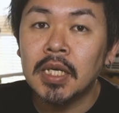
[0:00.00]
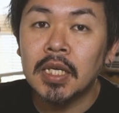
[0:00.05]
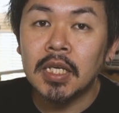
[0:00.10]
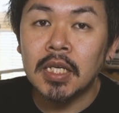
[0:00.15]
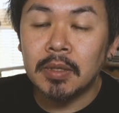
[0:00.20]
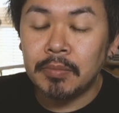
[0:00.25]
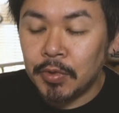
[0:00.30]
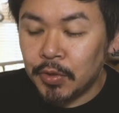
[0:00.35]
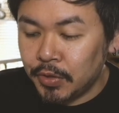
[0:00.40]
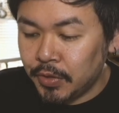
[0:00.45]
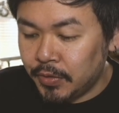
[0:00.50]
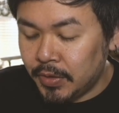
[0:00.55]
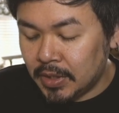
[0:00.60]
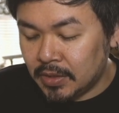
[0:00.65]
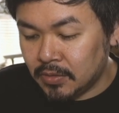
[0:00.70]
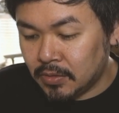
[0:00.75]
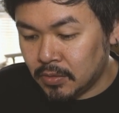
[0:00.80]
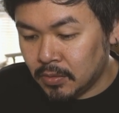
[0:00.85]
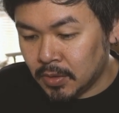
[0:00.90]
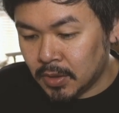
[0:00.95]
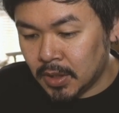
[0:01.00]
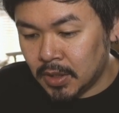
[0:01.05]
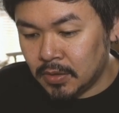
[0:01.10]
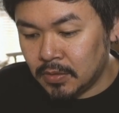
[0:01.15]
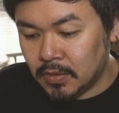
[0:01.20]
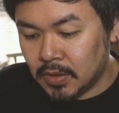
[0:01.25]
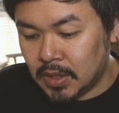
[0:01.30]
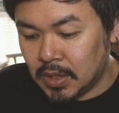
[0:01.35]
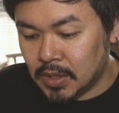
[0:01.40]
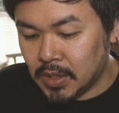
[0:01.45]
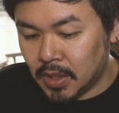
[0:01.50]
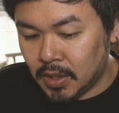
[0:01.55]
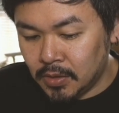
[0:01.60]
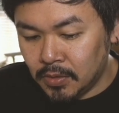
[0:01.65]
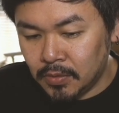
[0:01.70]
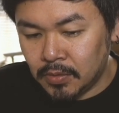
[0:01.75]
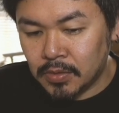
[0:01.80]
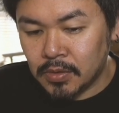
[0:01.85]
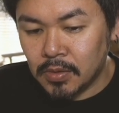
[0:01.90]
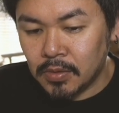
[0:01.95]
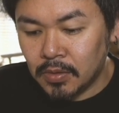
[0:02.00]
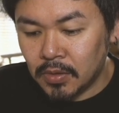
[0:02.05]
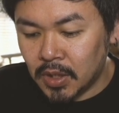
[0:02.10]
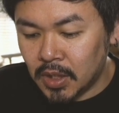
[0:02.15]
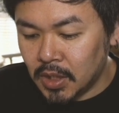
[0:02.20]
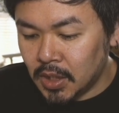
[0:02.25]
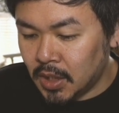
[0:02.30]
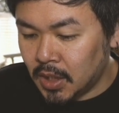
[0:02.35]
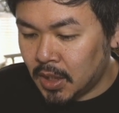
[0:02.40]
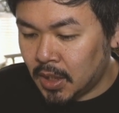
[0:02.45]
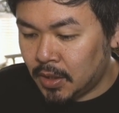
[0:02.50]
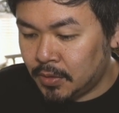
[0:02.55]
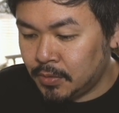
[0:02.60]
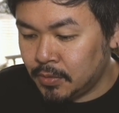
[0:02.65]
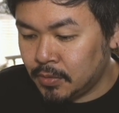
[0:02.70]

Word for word: えー、病院予約取ってるんですけど、その時に、えー、